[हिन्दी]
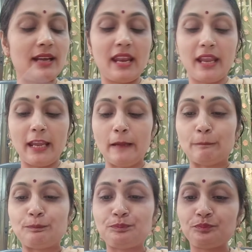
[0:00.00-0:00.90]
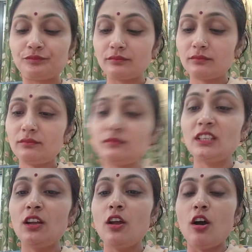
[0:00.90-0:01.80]
करेंगे
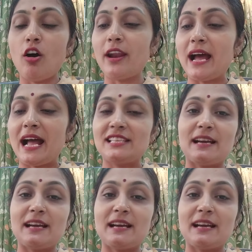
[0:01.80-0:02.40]
और आज